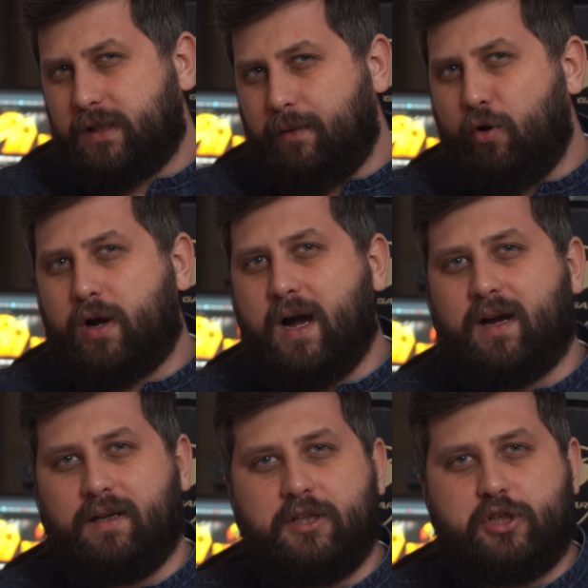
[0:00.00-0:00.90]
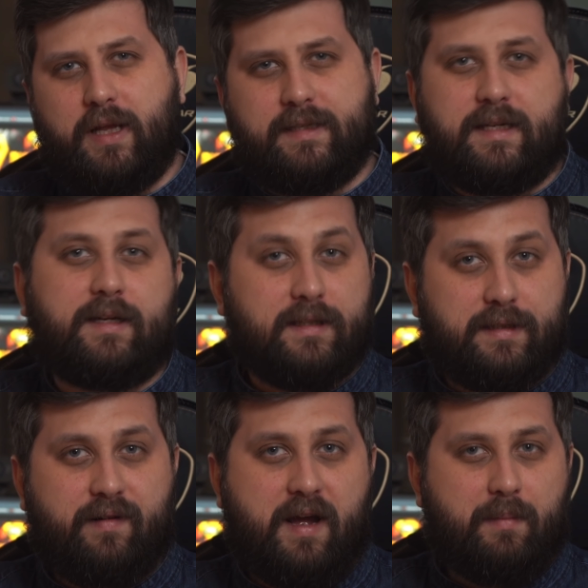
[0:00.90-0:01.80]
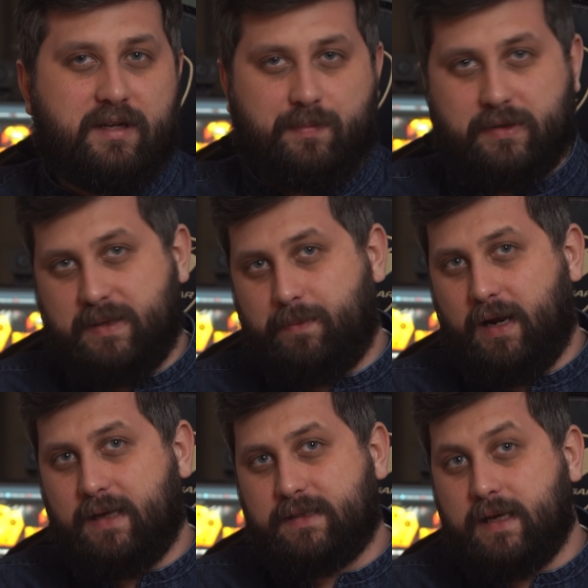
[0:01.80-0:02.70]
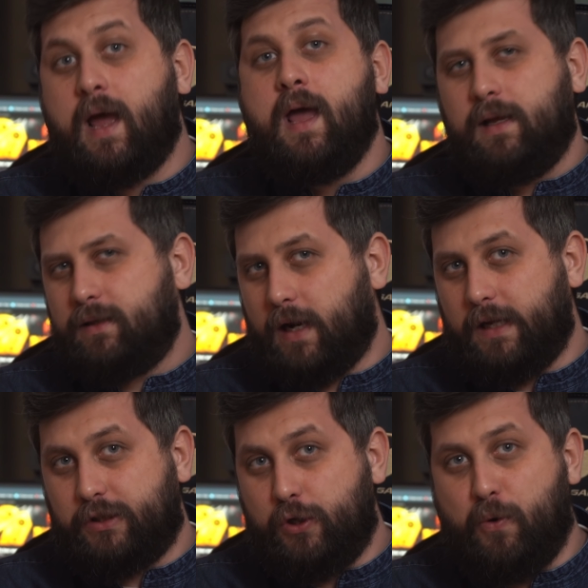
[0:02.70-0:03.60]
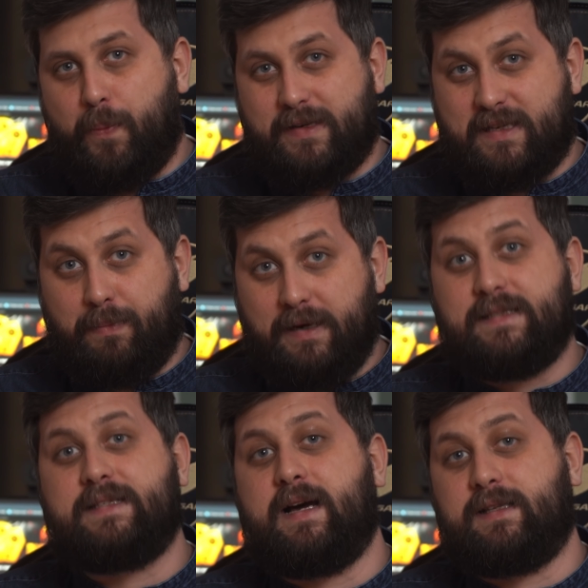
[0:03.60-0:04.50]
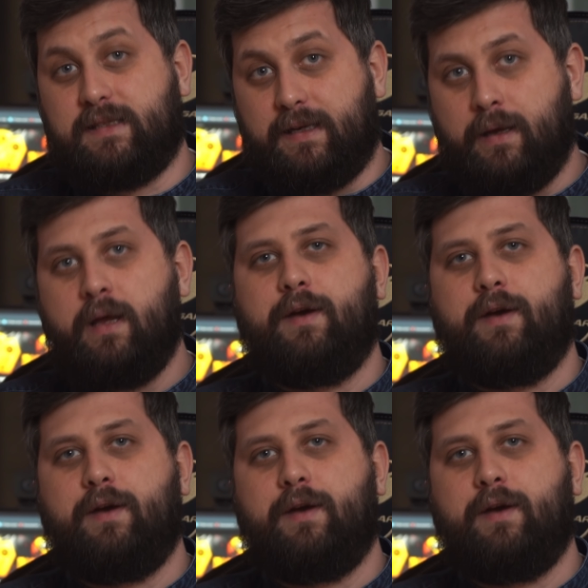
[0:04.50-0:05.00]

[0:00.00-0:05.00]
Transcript: того, как началась так называемая спецоперация, на Россию посыпались санкции.